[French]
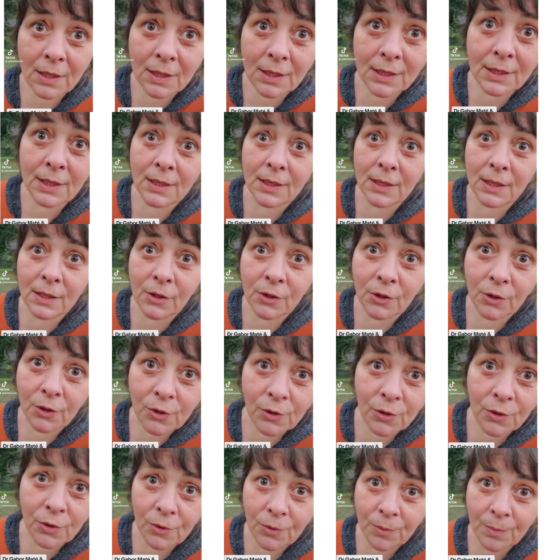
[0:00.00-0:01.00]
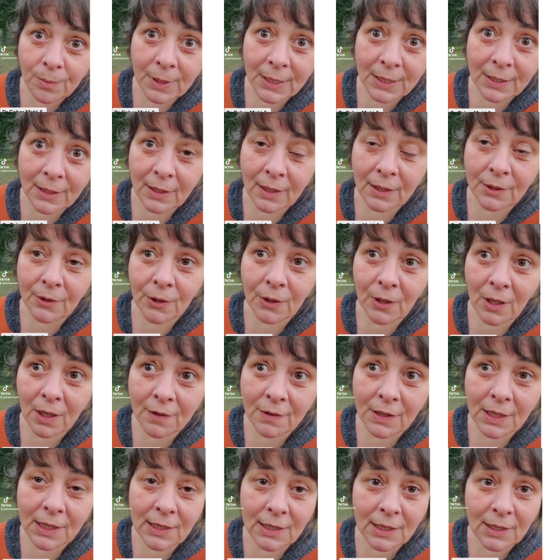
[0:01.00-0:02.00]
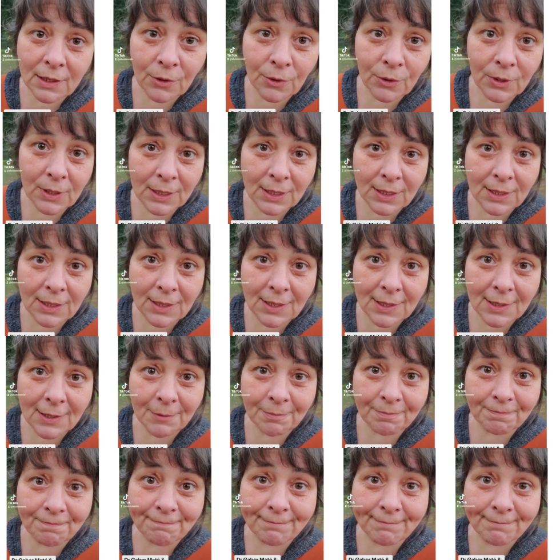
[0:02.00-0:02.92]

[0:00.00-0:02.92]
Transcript: qu'il était temps de le mettre avec des autistes.